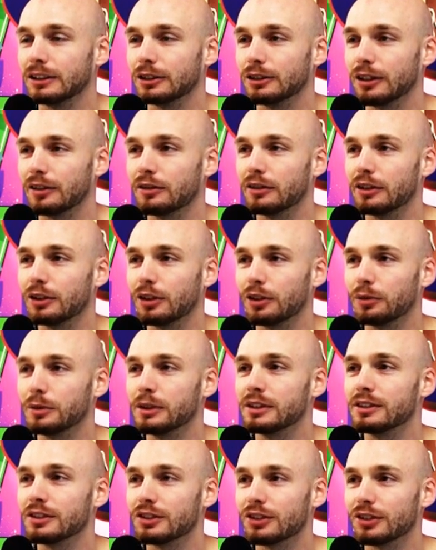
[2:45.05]
So hatten wir noch ein
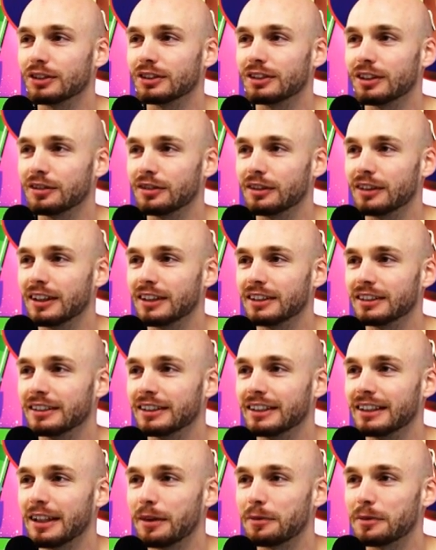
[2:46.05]
bisschen Chancen auf den
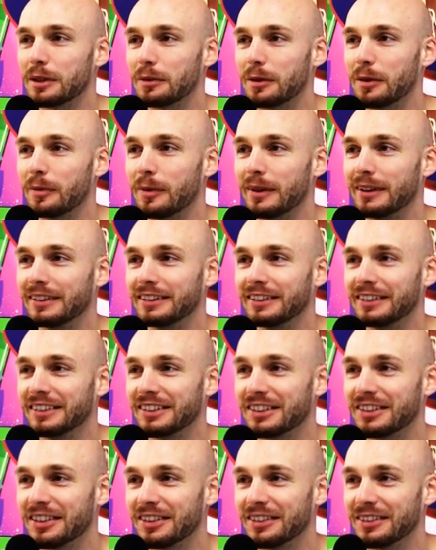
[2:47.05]
Klassenerhalt, haben es aber am Ende nicht
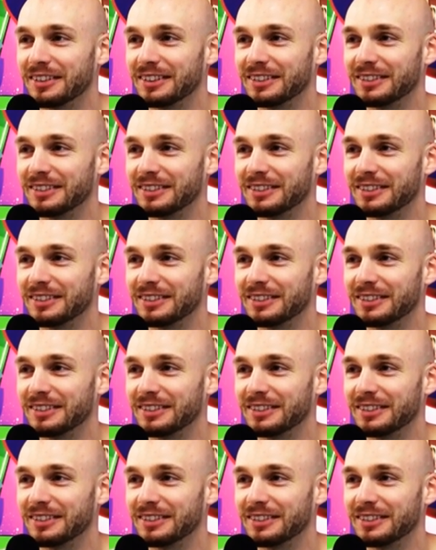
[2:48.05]
geschafft.